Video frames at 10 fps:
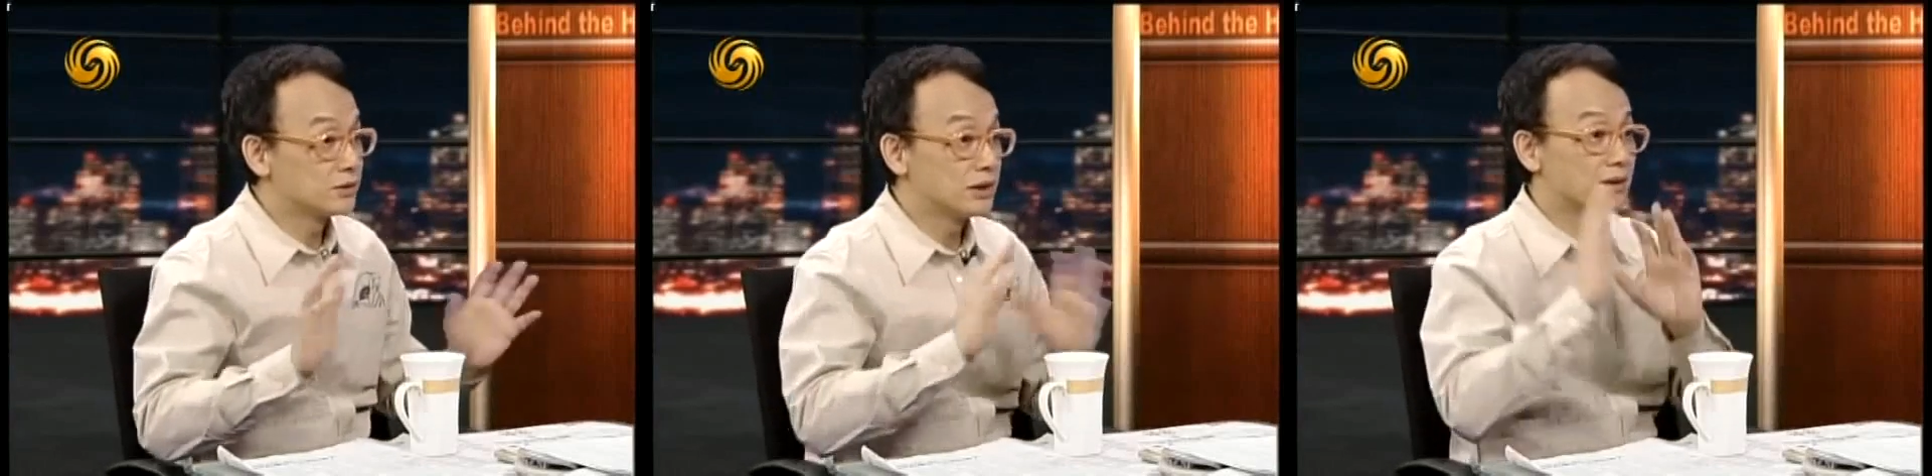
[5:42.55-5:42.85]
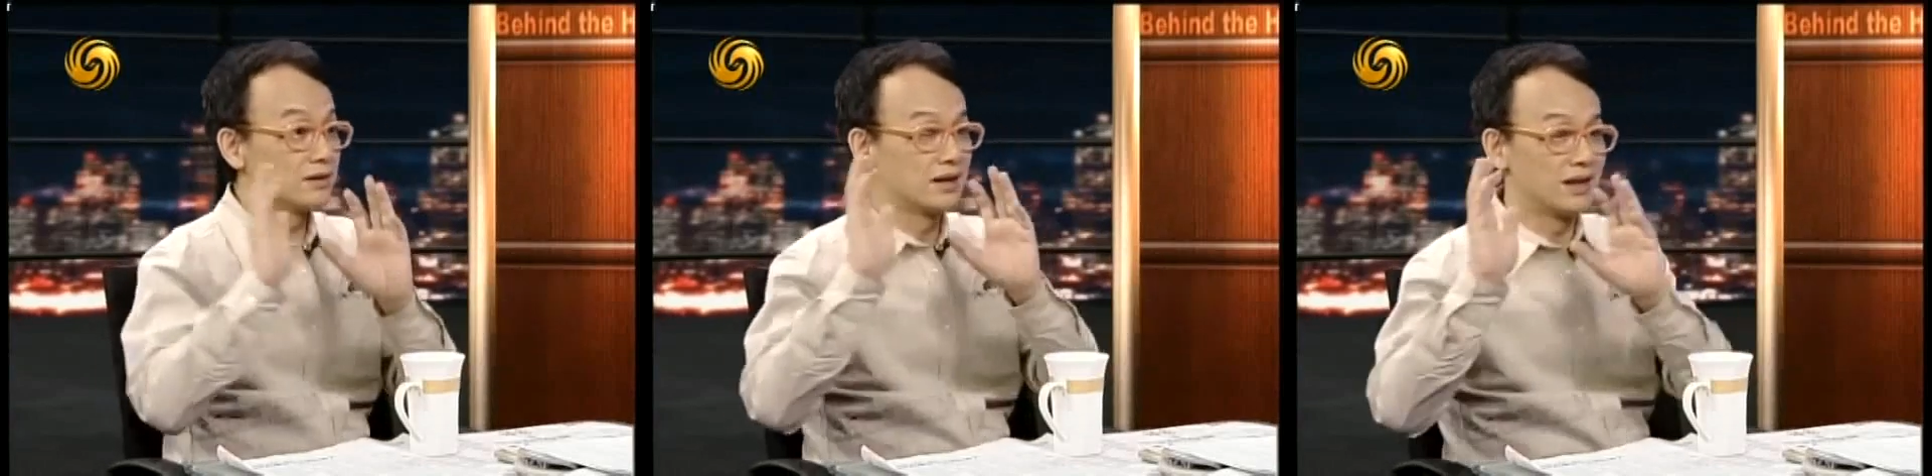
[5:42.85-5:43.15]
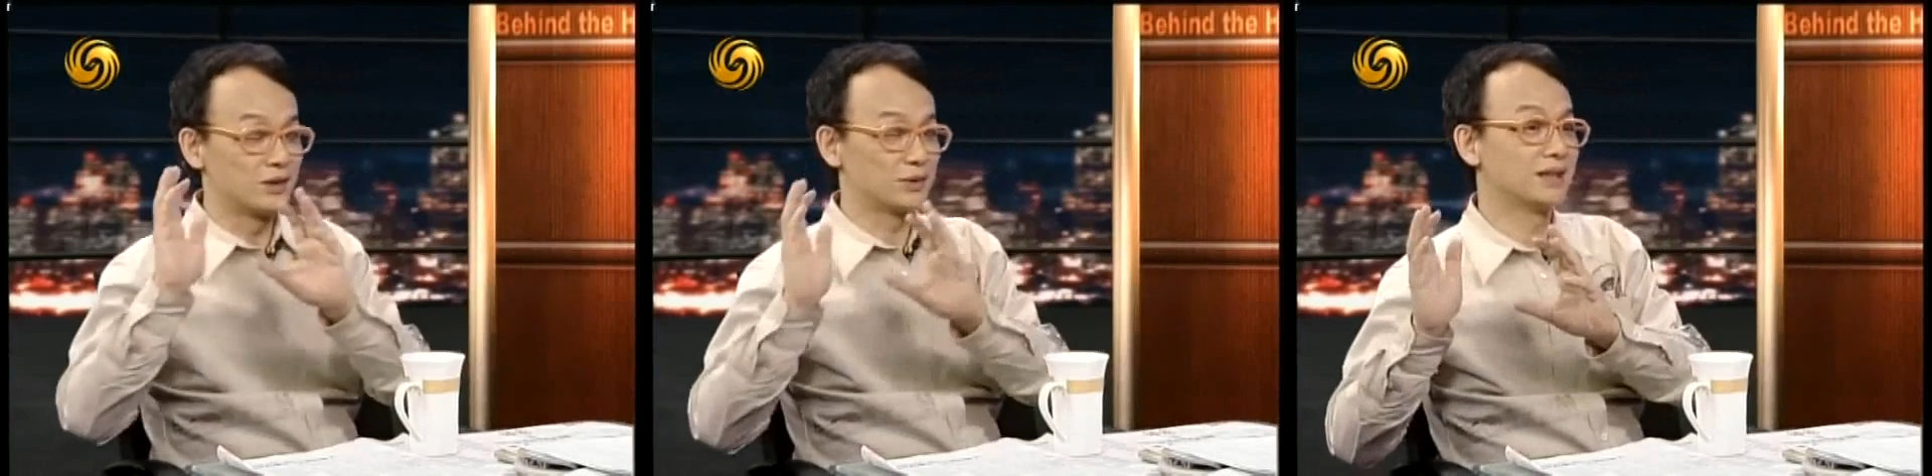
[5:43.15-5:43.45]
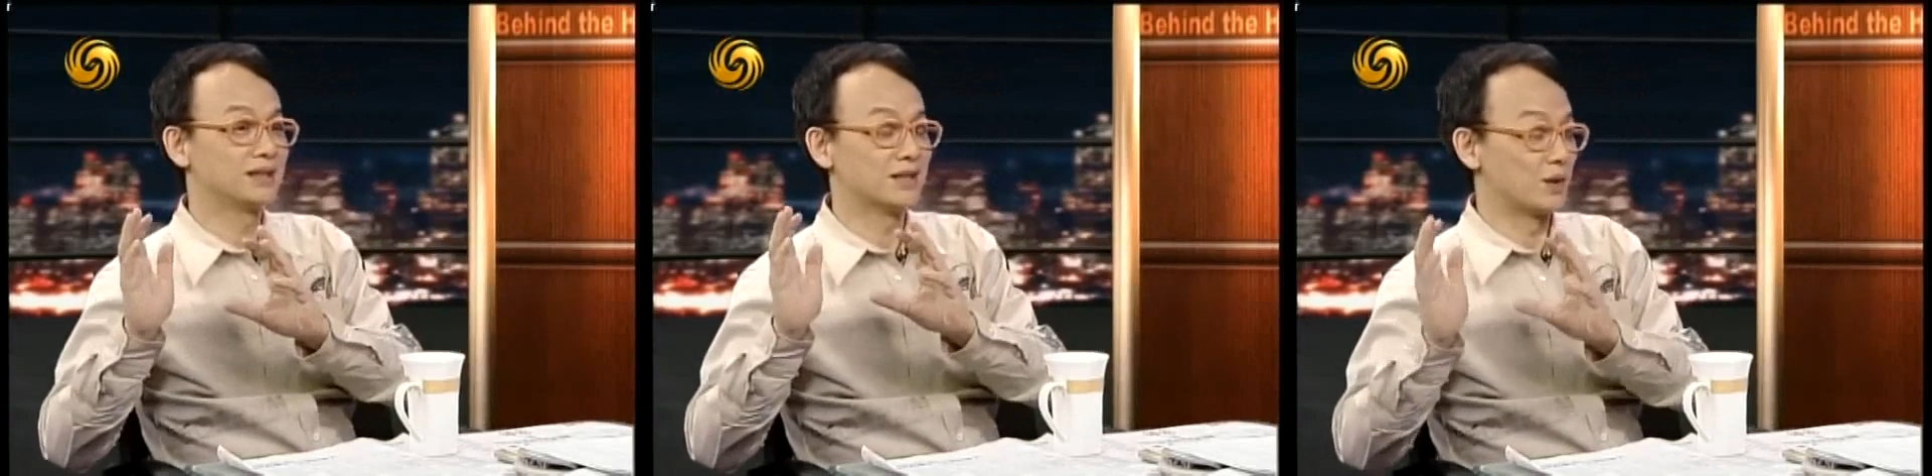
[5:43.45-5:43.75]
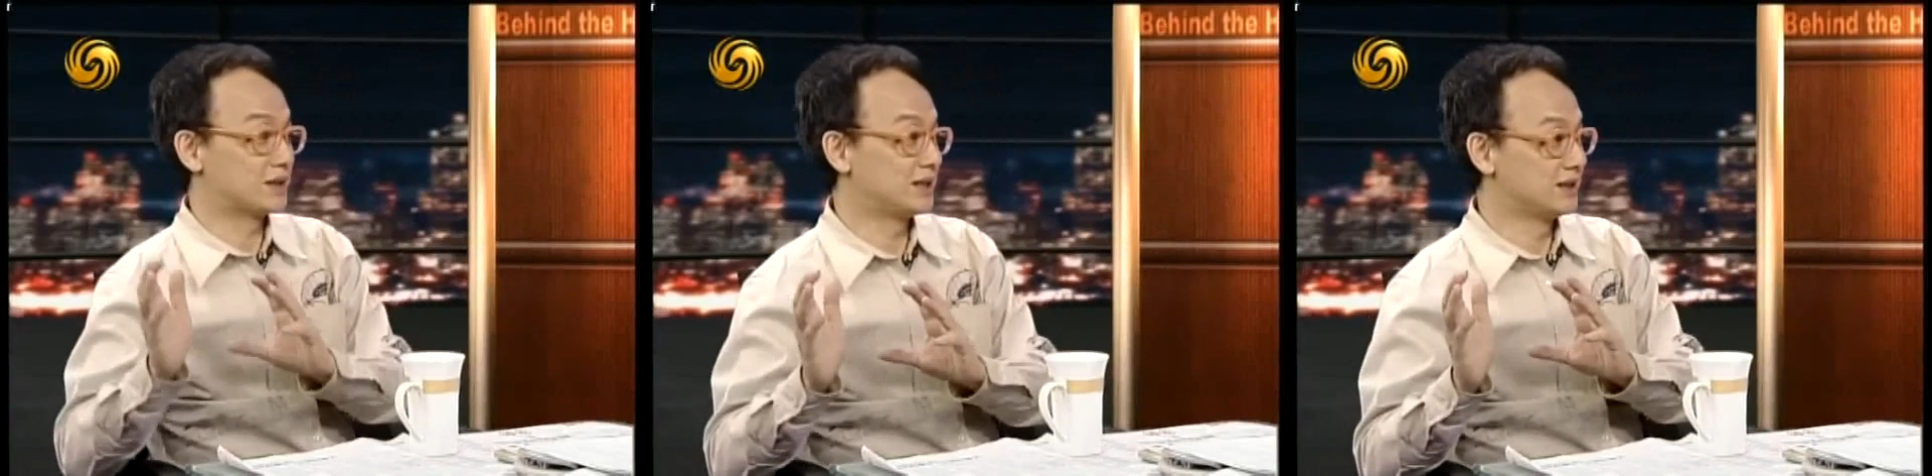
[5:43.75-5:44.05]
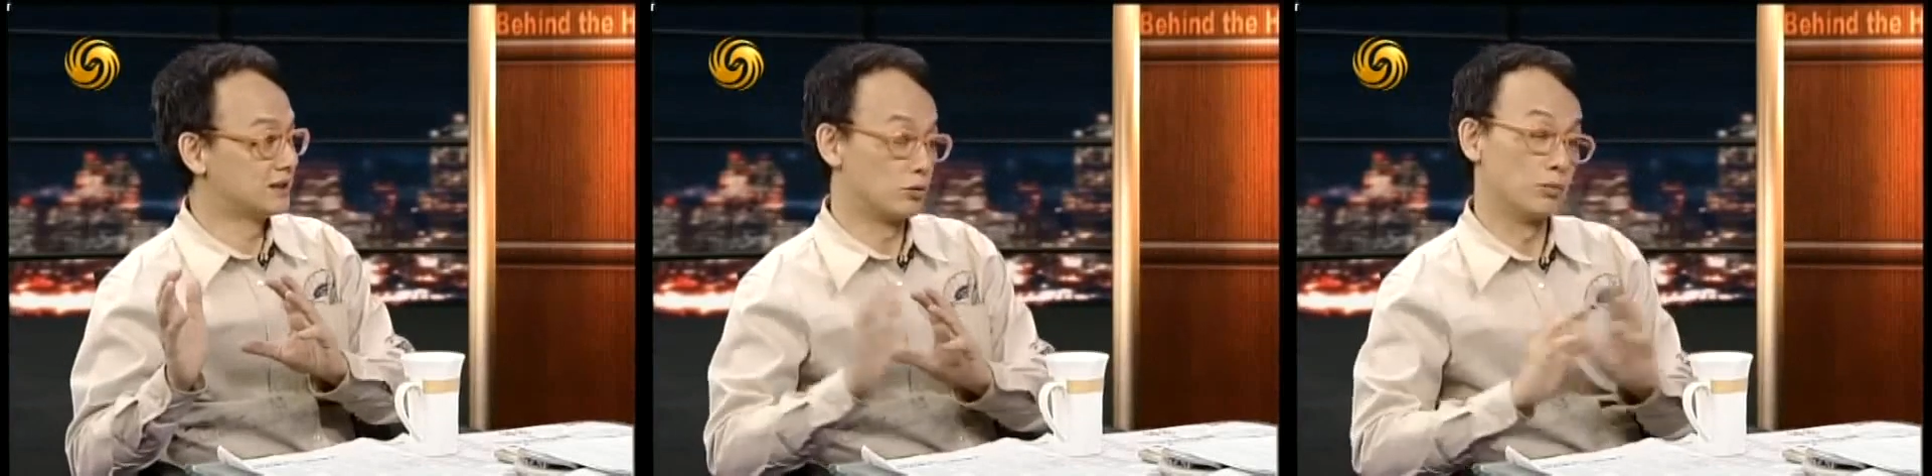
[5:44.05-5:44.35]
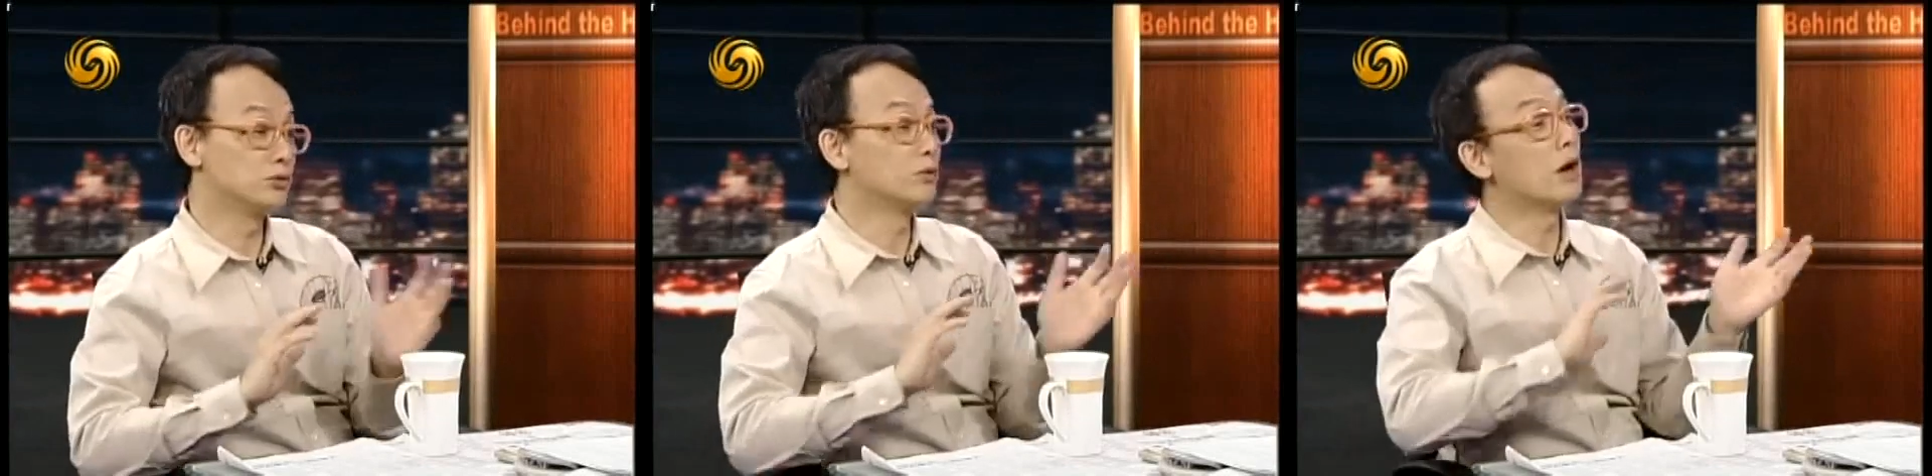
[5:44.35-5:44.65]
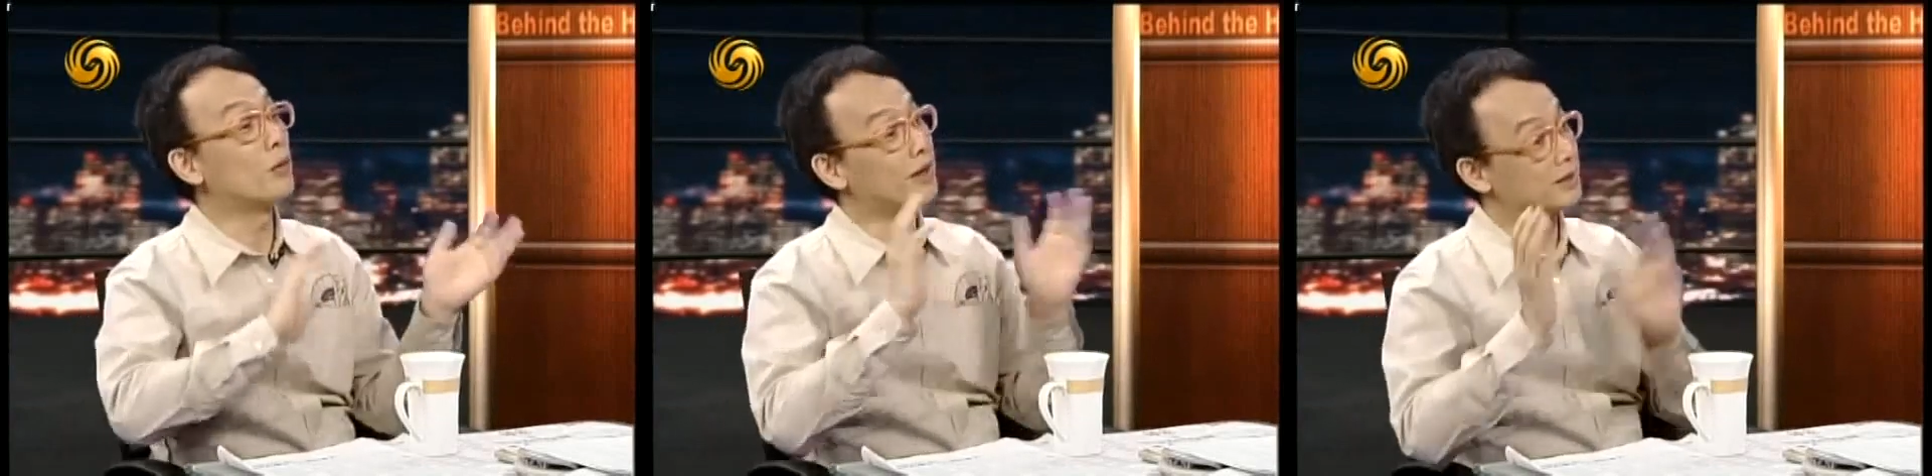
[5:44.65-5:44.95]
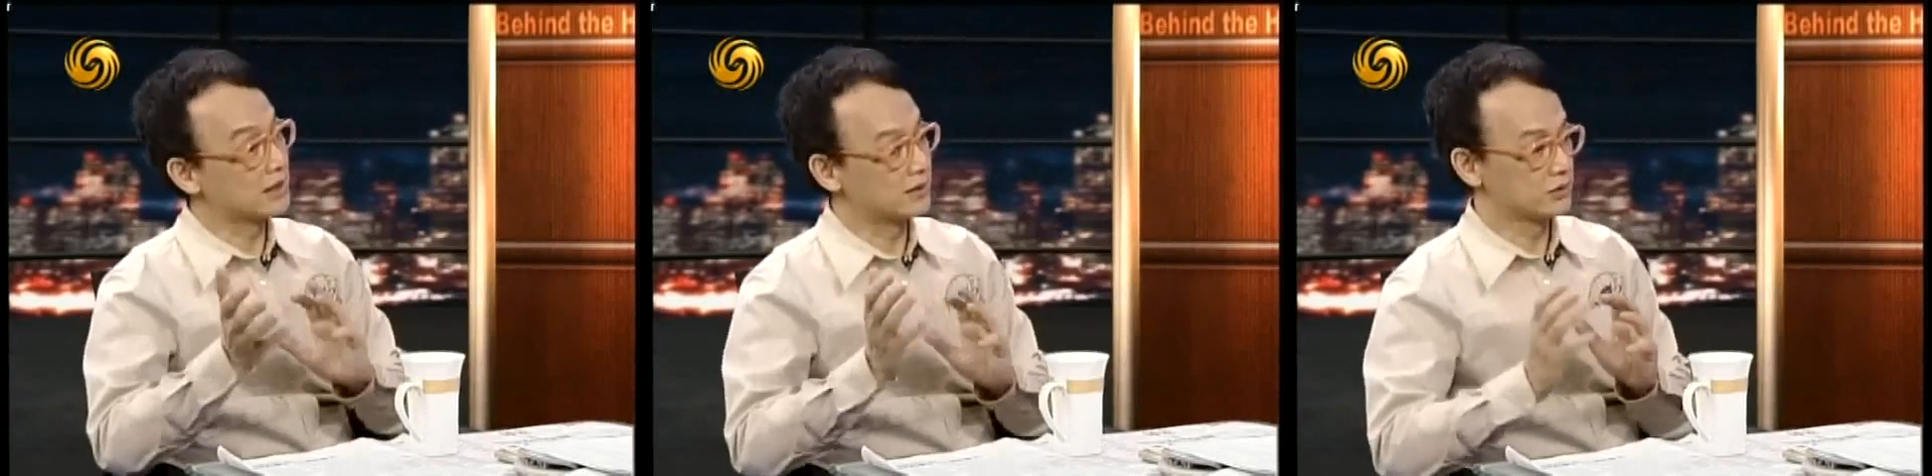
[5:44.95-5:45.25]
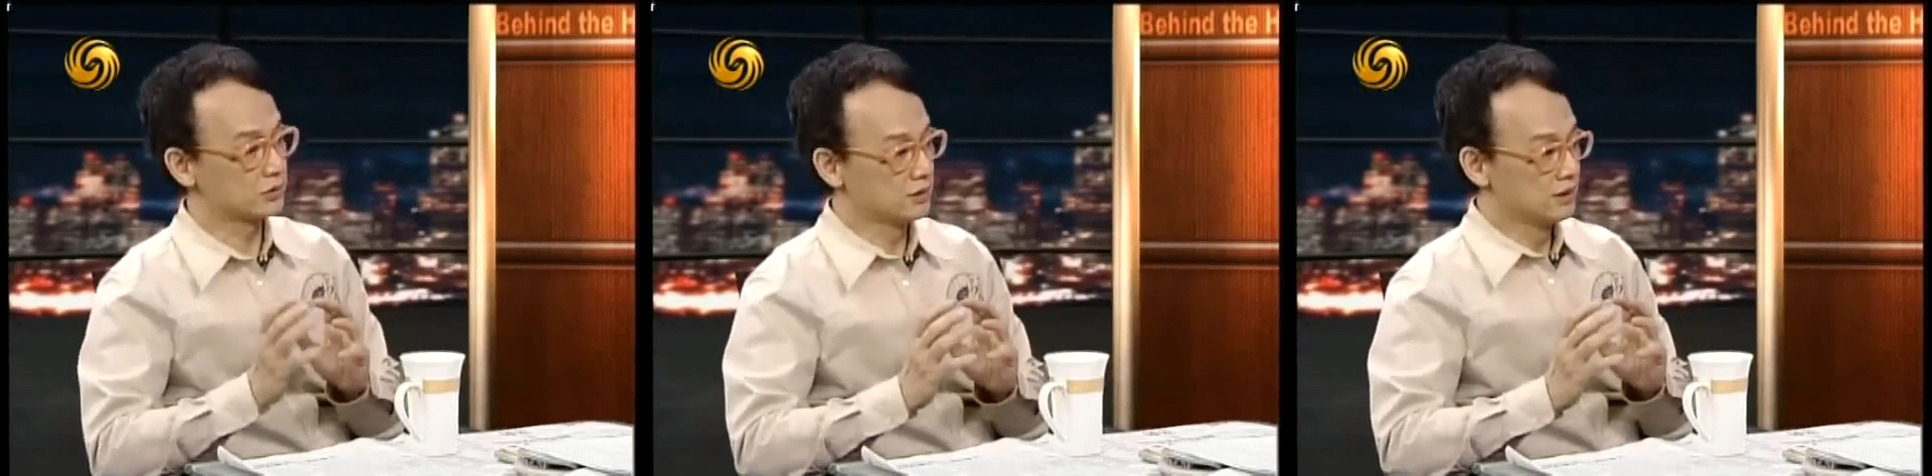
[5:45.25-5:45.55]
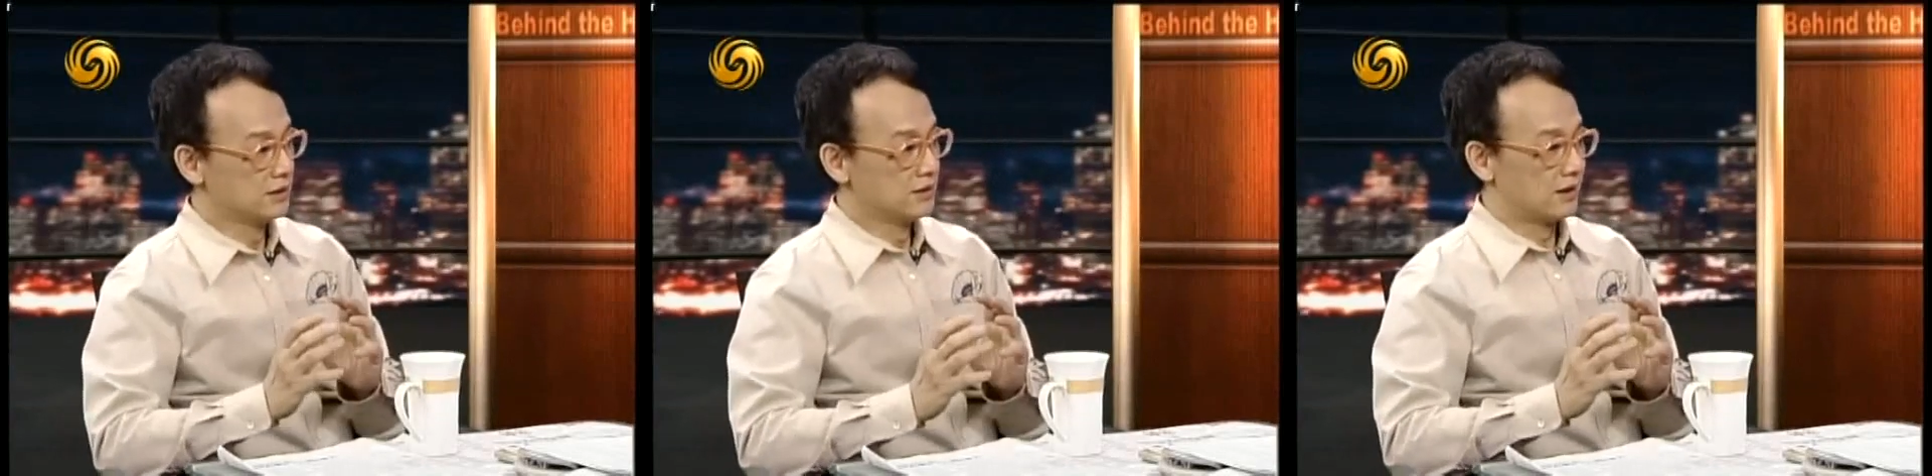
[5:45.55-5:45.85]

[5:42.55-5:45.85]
就像啊，有些早期的人，我不是说要回到早期，说